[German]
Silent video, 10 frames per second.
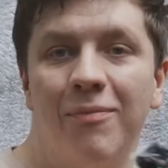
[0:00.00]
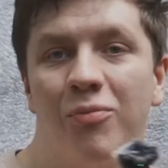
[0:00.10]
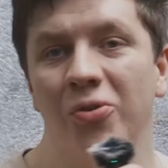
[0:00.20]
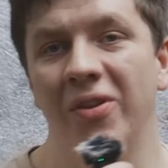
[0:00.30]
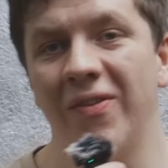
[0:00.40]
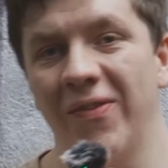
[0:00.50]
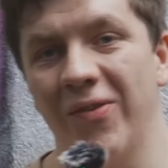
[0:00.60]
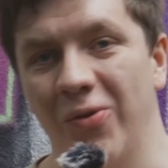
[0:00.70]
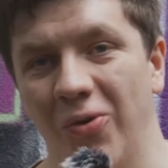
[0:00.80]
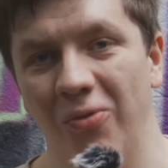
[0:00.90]

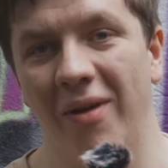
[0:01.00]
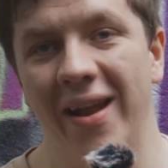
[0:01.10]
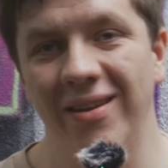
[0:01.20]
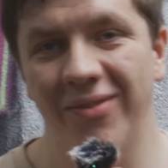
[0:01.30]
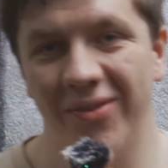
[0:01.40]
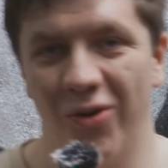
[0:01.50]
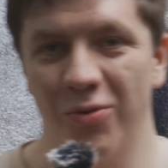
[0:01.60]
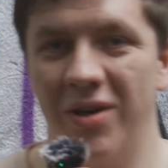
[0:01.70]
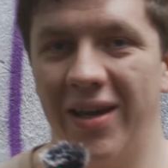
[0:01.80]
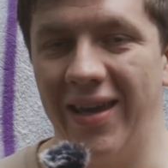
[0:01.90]
Position mal etwas
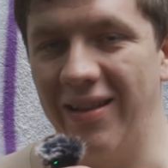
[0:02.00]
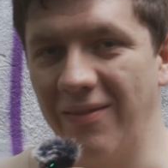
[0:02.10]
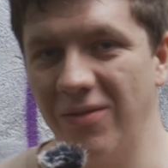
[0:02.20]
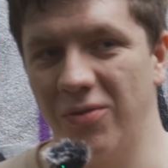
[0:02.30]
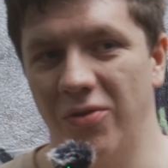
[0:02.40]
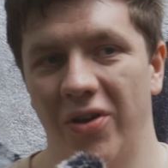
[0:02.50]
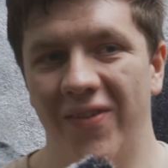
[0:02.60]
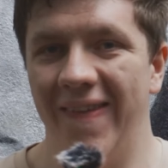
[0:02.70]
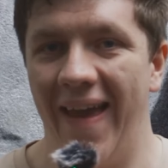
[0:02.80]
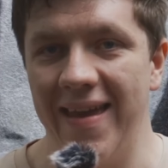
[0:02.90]
darüber reden und euch
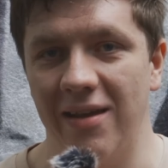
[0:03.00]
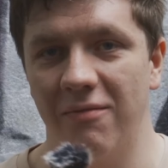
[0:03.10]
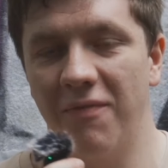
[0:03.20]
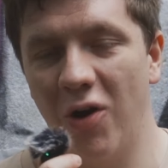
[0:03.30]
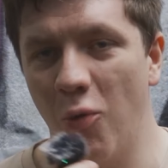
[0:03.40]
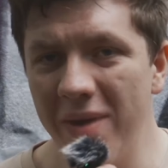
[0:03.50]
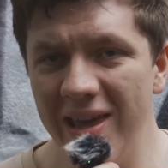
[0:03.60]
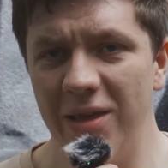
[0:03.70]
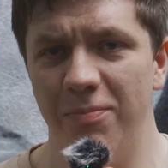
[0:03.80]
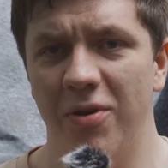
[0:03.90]
zeigen, warum
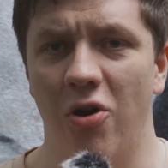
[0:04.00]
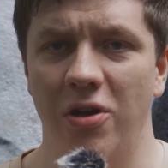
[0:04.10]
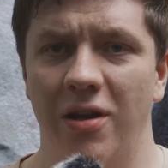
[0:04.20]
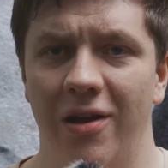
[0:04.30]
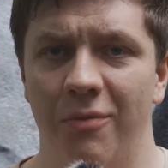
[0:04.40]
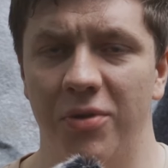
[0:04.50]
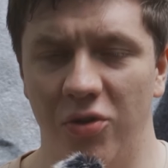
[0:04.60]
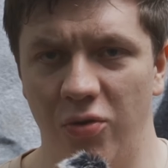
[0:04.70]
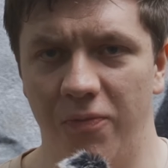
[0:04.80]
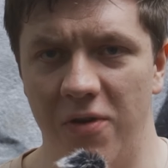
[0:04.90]
ich begonnen habe,
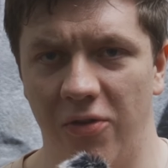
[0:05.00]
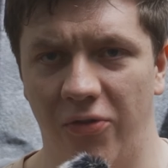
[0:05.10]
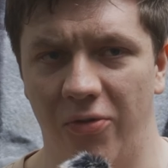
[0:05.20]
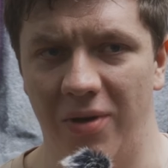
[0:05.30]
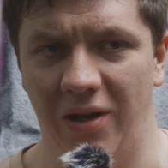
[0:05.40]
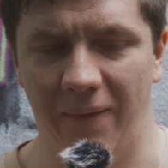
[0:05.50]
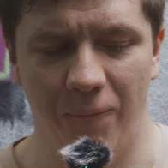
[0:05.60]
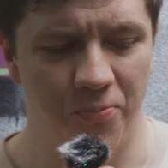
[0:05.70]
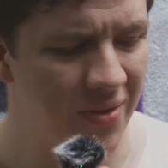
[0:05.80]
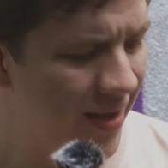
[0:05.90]
YouTube-Videos zu machen.
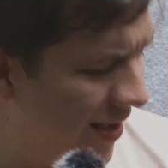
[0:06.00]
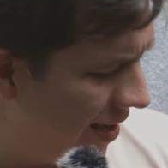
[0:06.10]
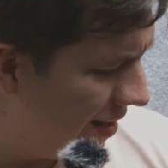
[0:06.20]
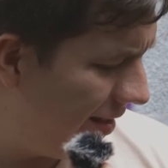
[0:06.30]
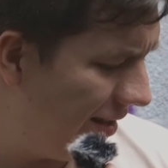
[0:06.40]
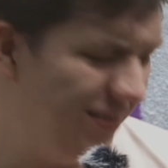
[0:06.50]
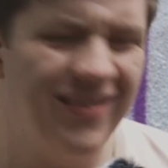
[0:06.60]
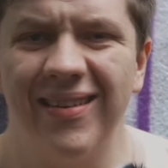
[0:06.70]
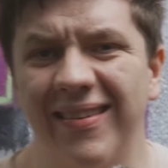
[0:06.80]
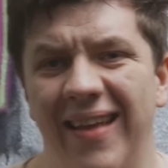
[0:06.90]
Denn
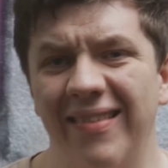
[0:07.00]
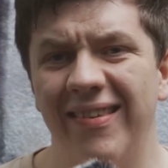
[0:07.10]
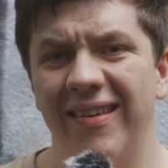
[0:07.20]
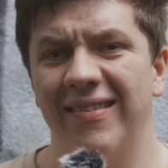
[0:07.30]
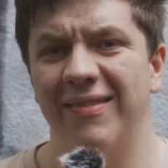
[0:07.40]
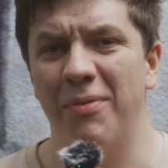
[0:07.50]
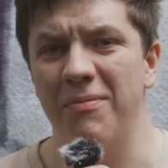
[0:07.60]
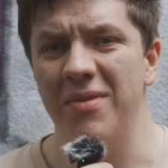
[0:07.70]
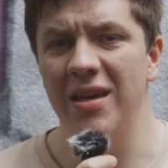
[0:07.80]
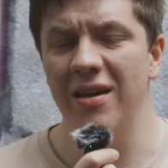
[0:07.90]
das Ganze ist bei
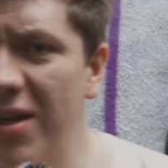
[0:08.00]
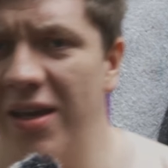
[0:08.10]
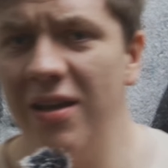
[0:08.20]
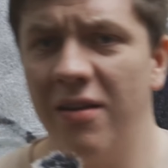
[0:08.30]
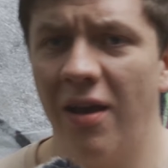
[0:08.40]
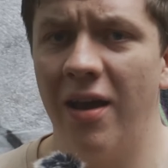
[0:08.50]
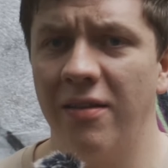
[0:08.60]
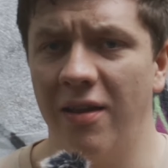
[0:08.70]
mir in meiner Kindheit